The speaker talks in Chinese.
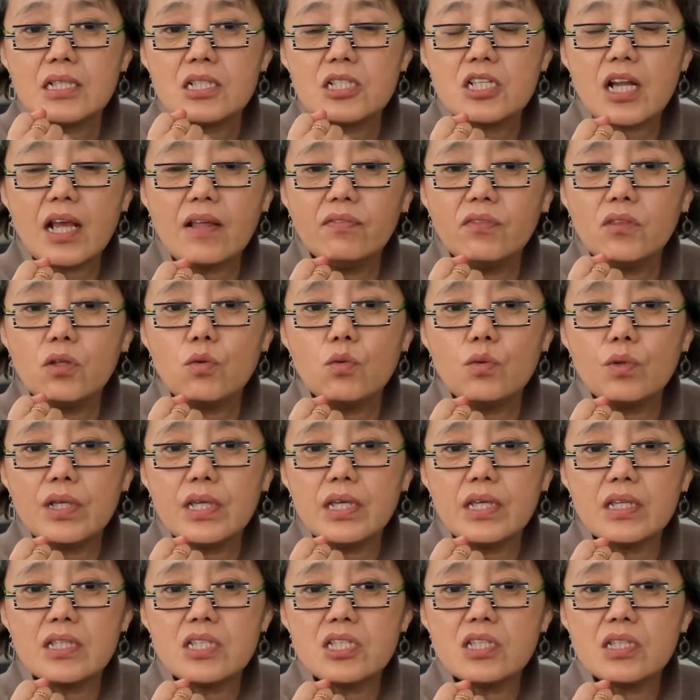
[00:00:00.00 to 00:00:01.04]
战斗
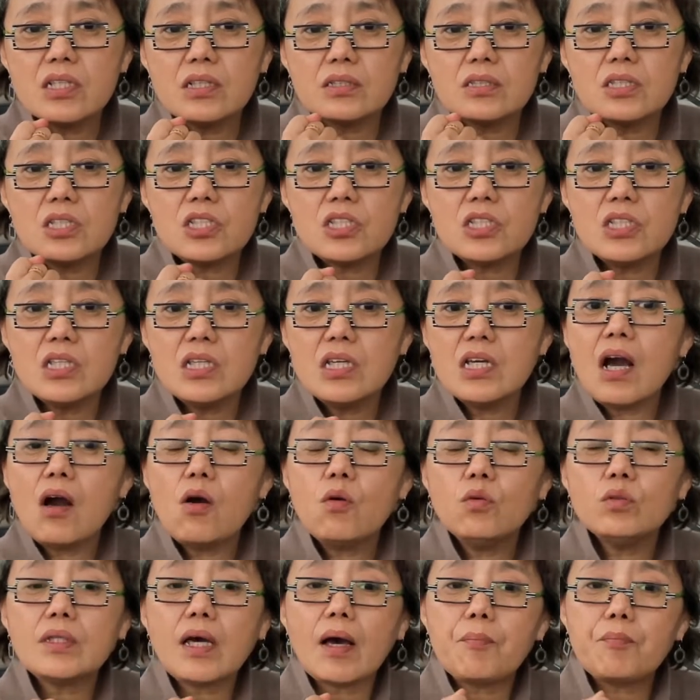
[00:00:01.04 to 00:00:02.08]
力性极
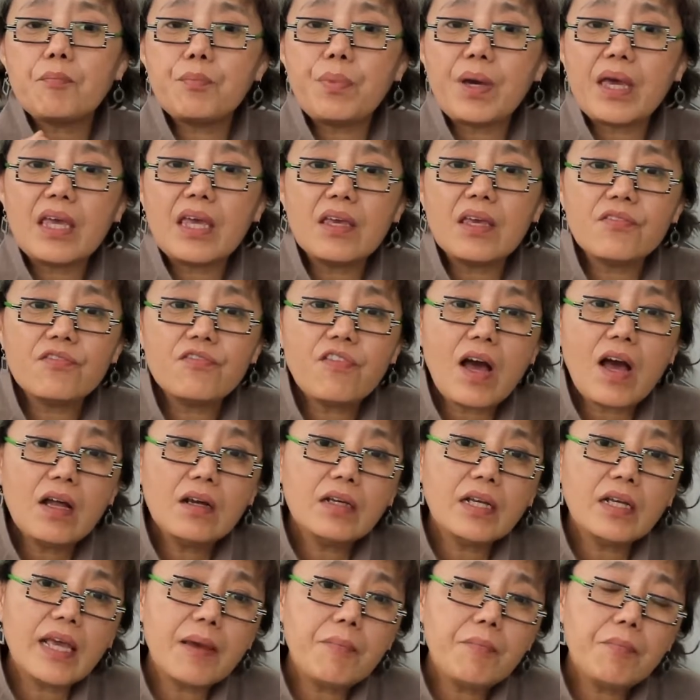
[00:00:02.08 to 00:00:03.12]
高的北
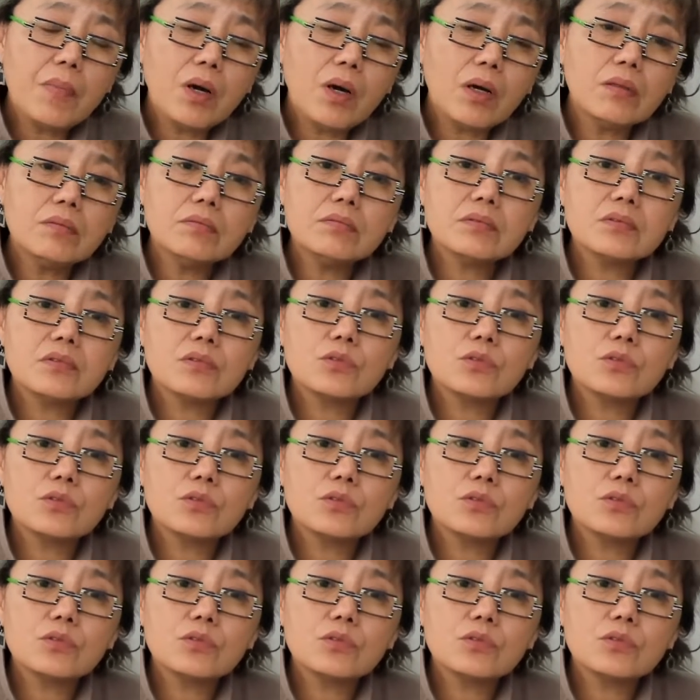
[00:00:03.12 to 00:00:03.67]
方联盟，